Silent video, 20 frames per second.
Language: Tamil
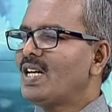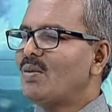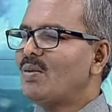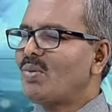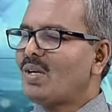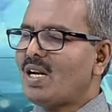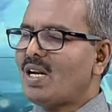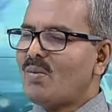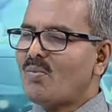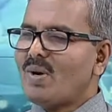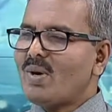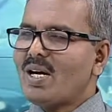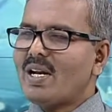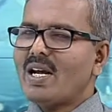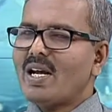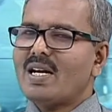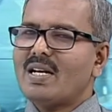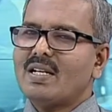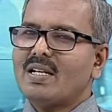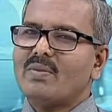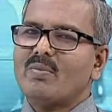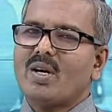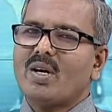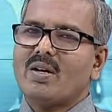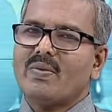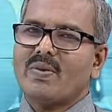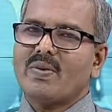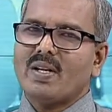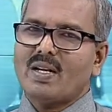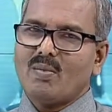இப்போ நம்ம டயட்ரி
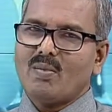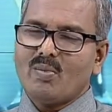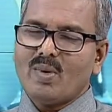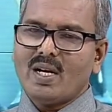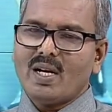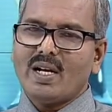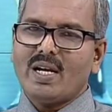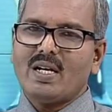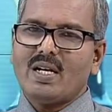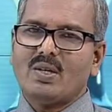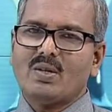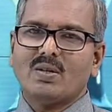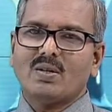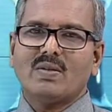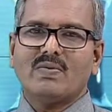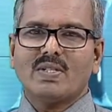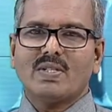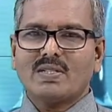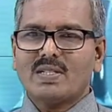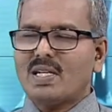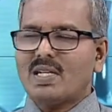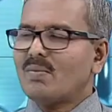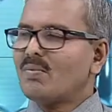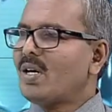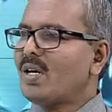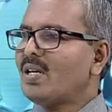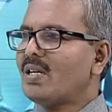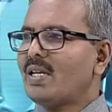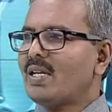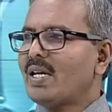மாடி நம்ம டயட்டுக்கும் வெஸ்டர்ன்
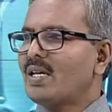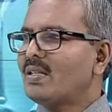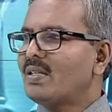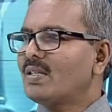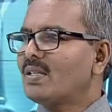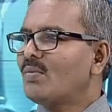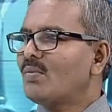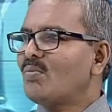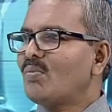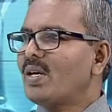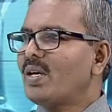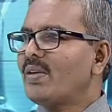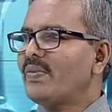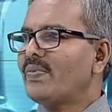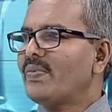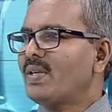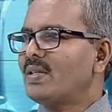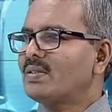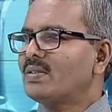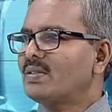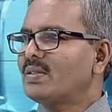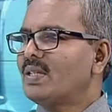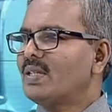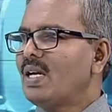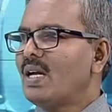மா டயட்டுக்கும் ரொம்ப டிஃப்ரென்ஸ்